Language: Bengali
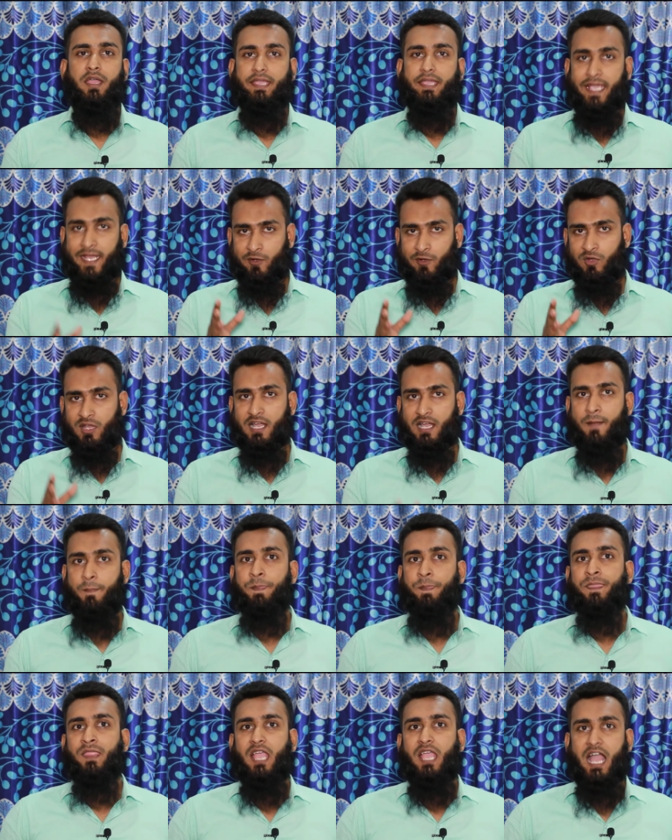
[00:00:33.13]
কেননা
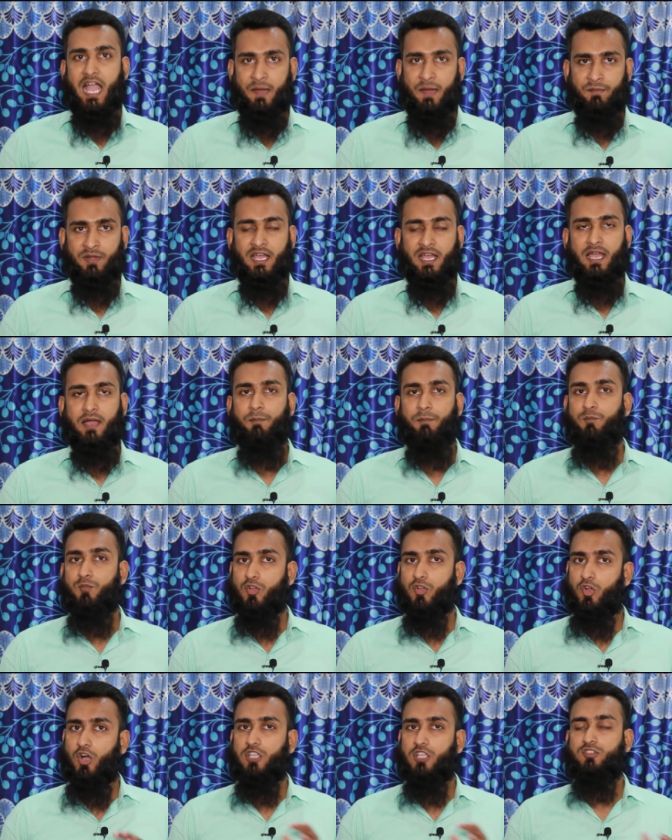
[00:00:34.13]
আমরা
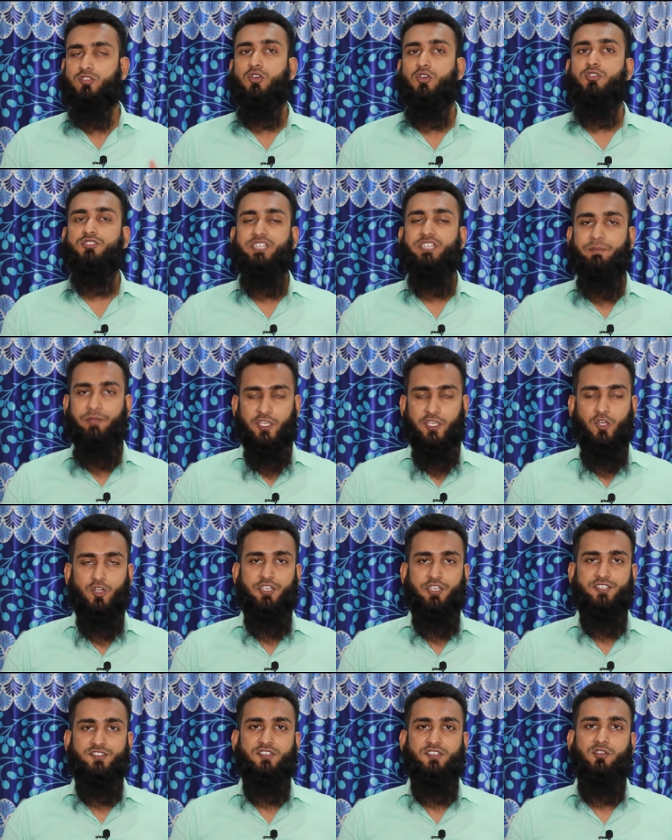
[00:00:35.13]
গত যে
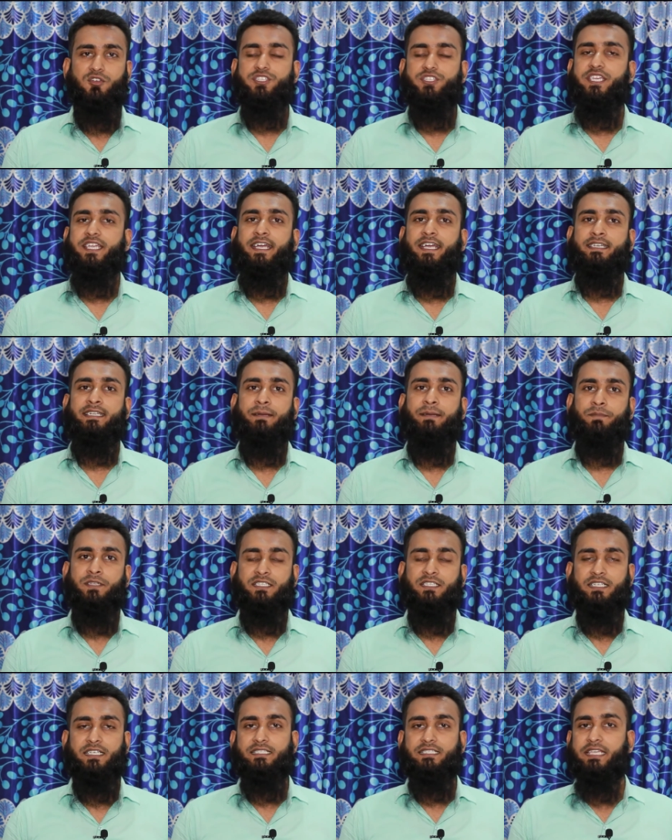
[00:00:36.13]
ভিডিওটি ছিল সেখানে
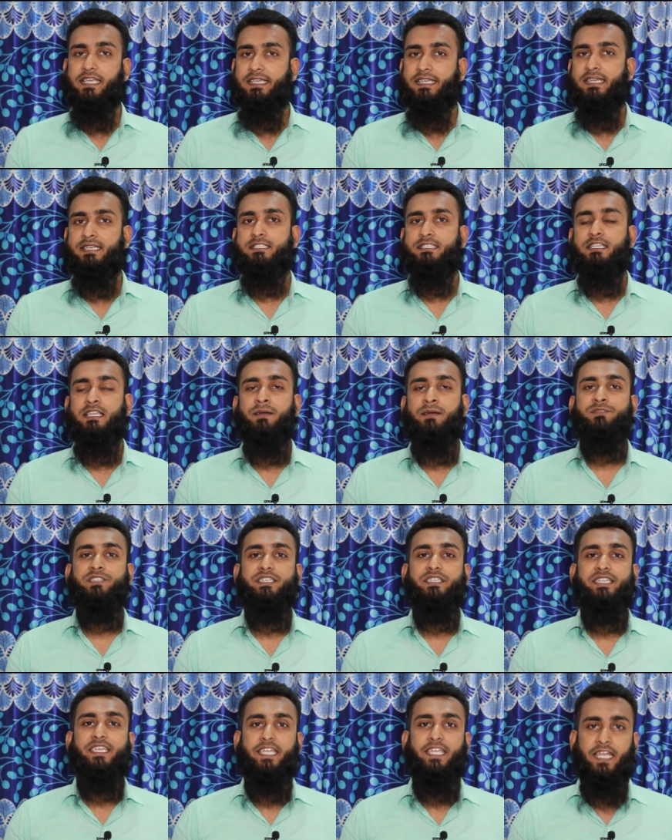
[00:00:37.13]
আপনাদেরকে দেখিয়েছিলাম যে
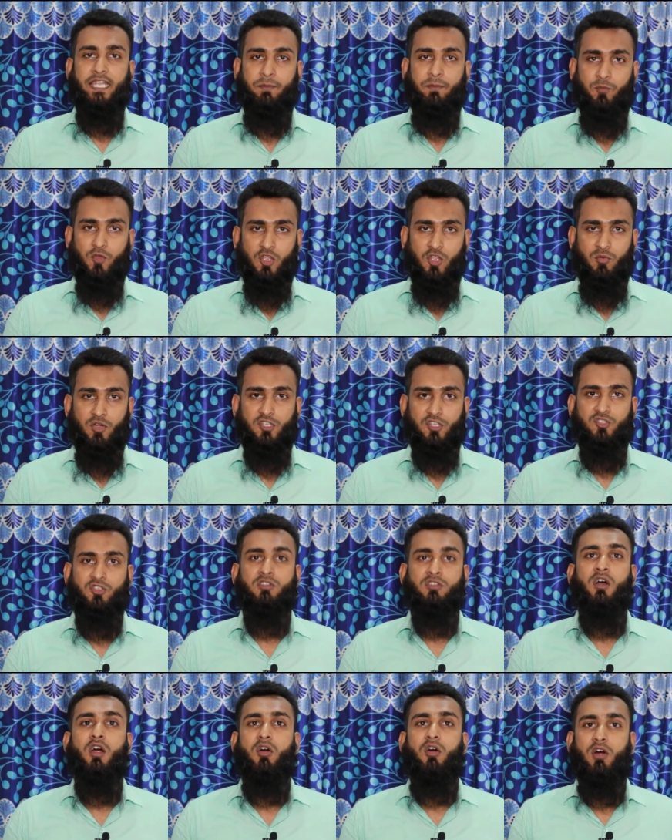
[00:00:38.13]
ঠিকানা
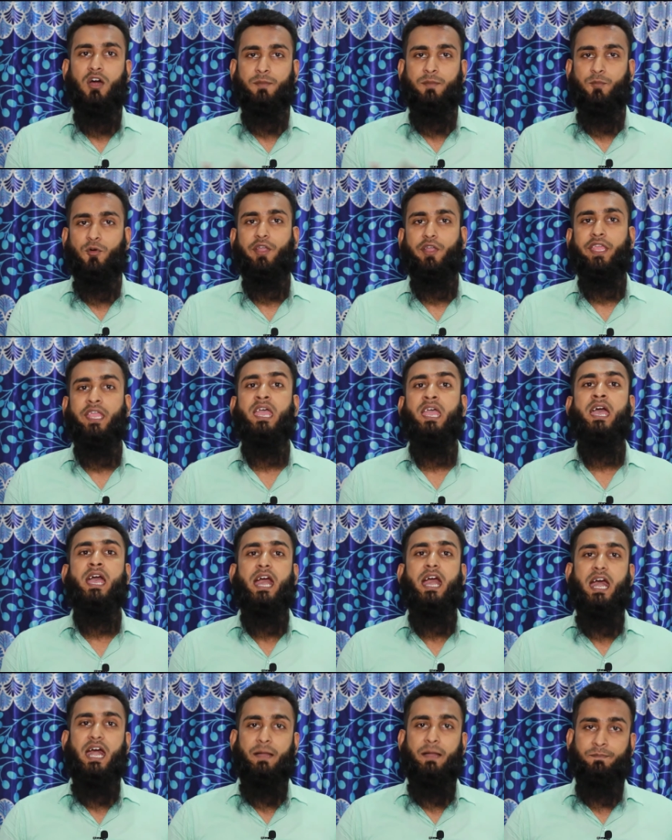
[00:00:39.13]
পরিবর্তন হওয়ার পরে
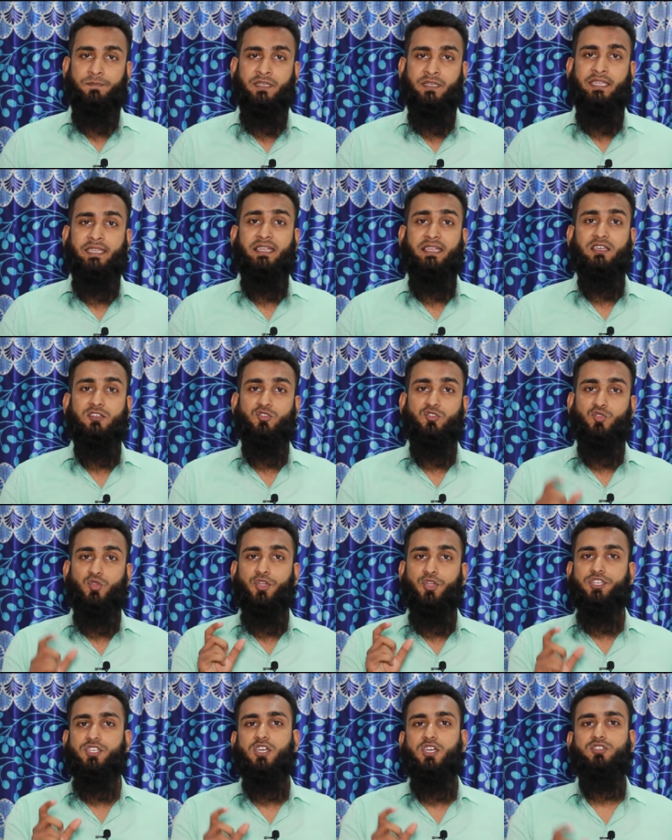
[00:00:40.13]
আপনি
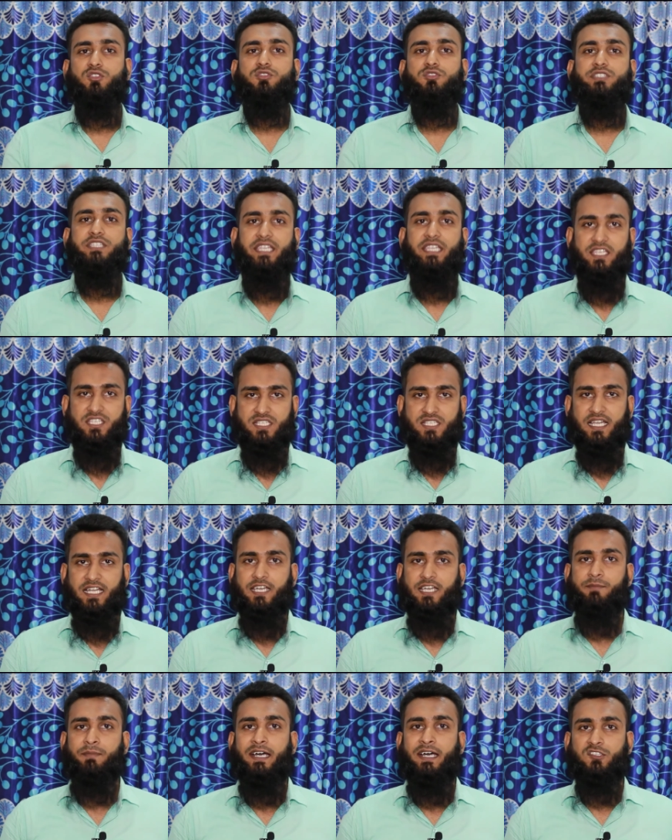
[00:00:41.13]
দুইশত তিরিশ
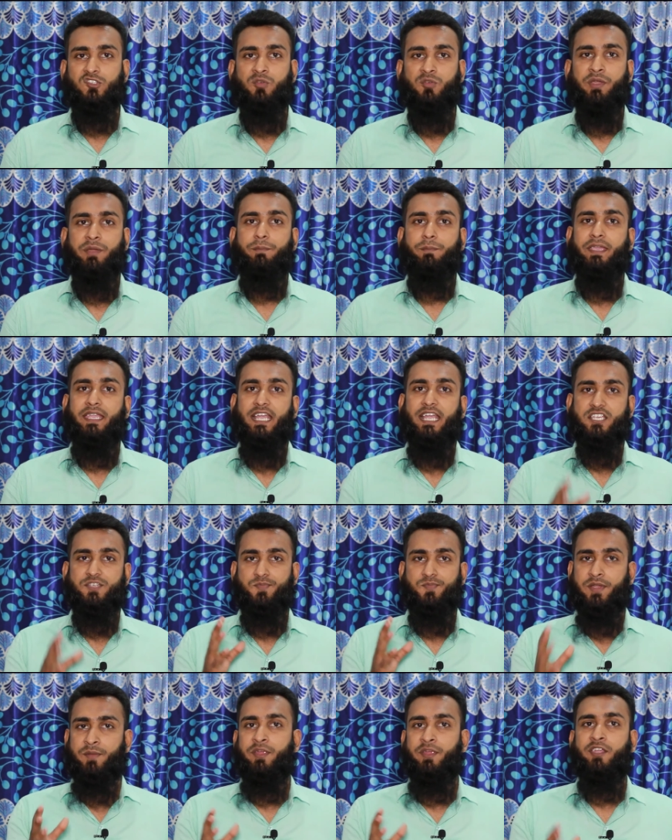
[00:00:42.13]
টাকার মাধ্যমে বিকাশ
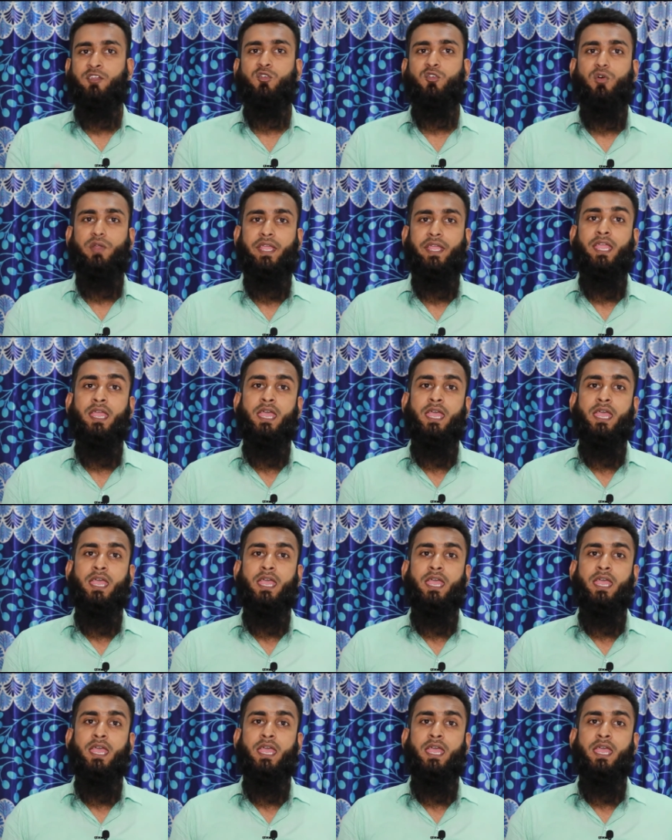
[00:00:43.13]
পেমেন্ট করে